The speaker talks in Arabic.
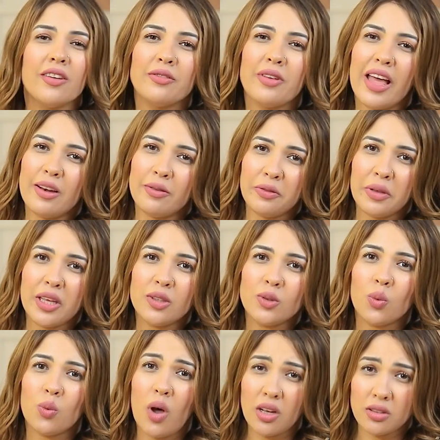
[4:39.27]
في
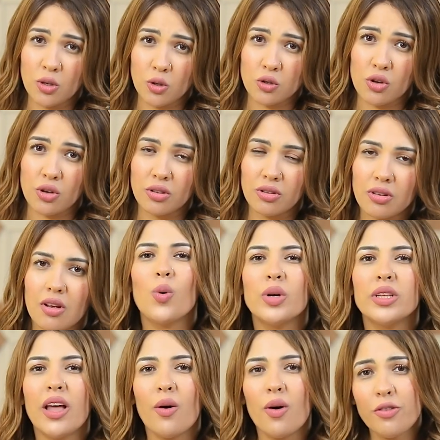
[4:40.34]
2011
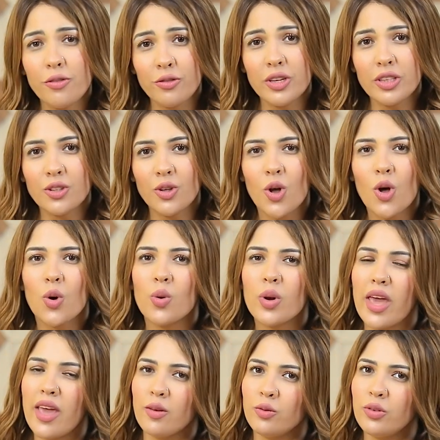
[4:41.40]
وتوفت
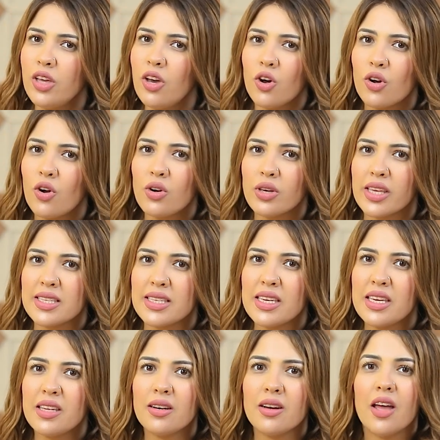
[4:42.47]
وكان في آراء
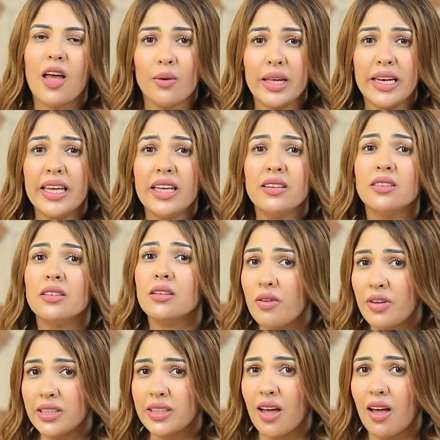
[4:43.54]
كتير حوالين
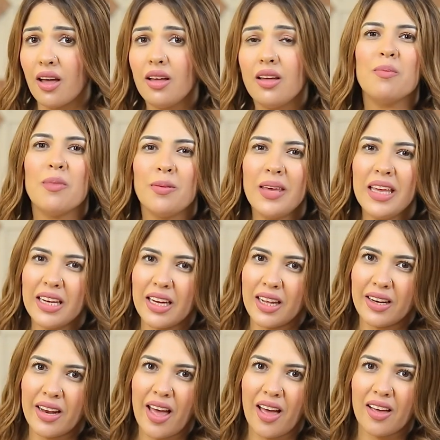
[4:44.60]
وفاتها ما بين
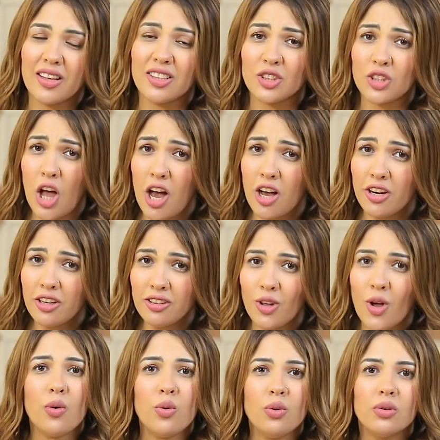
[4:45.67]
إنها انتحرت
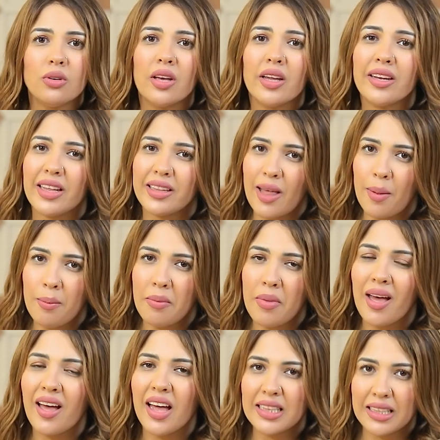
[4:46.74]
أو إن تم
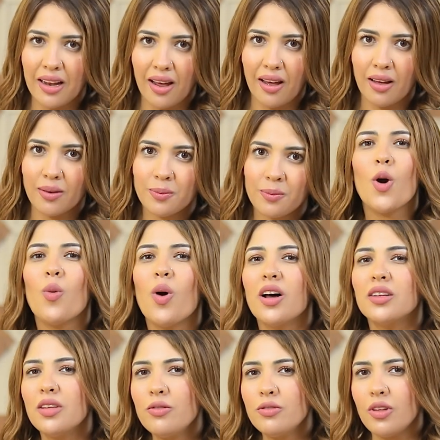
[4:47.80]
قتلها
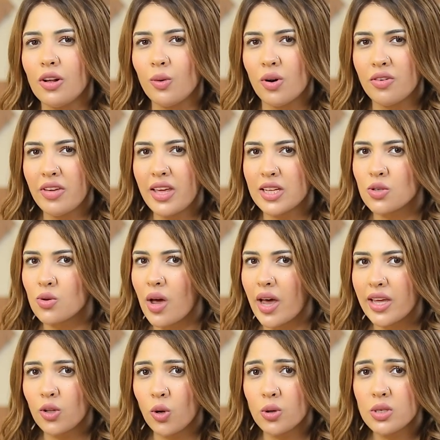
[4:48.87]
وهتفضل وفاة
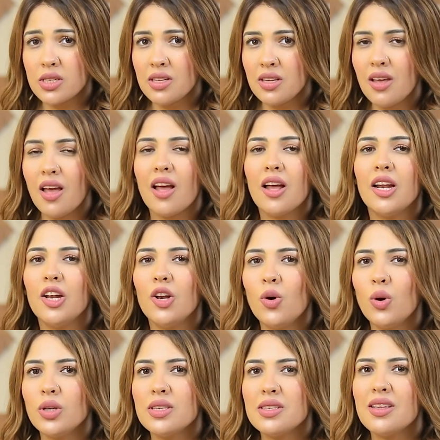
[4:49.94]
سعاد حسني
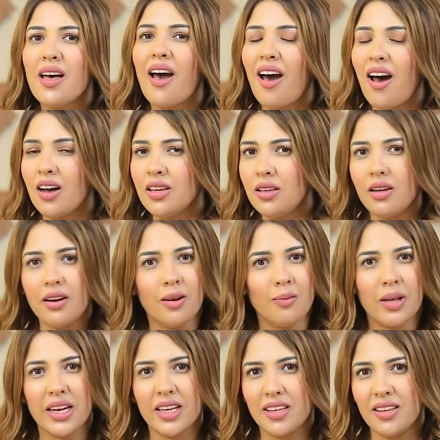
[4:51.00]
لغز حير
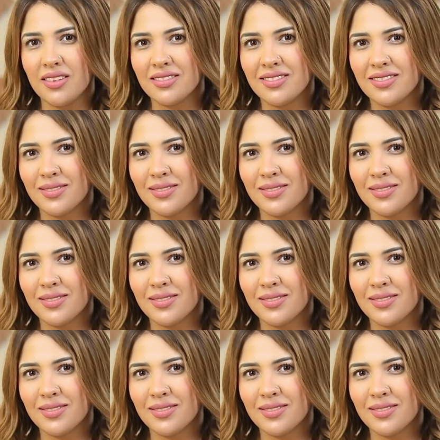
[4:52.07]
الملايين